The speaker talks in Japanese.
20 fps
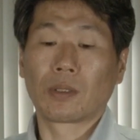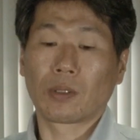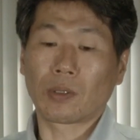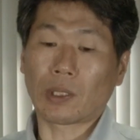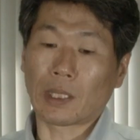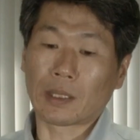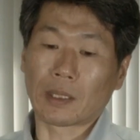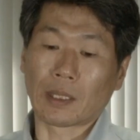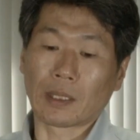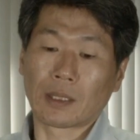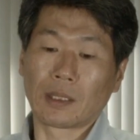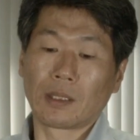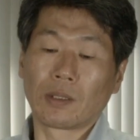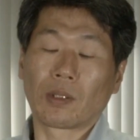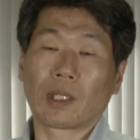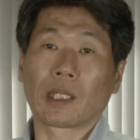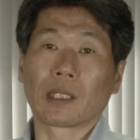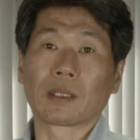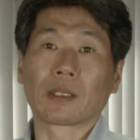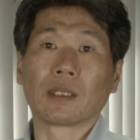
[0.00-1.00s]
かったり黄
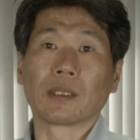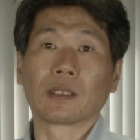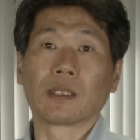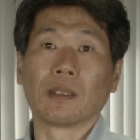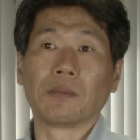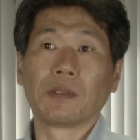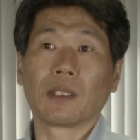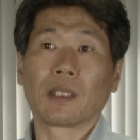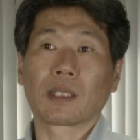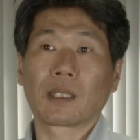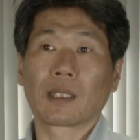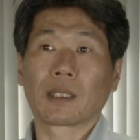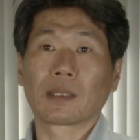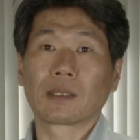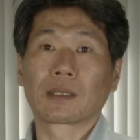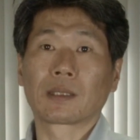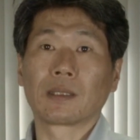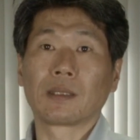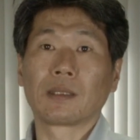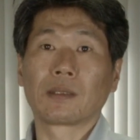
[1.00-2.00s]
色かったりして見分けが
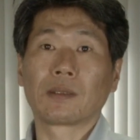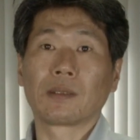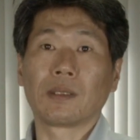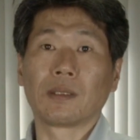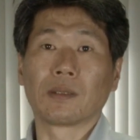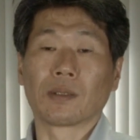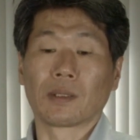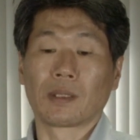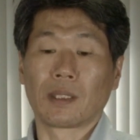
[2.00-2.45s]
つきにくいの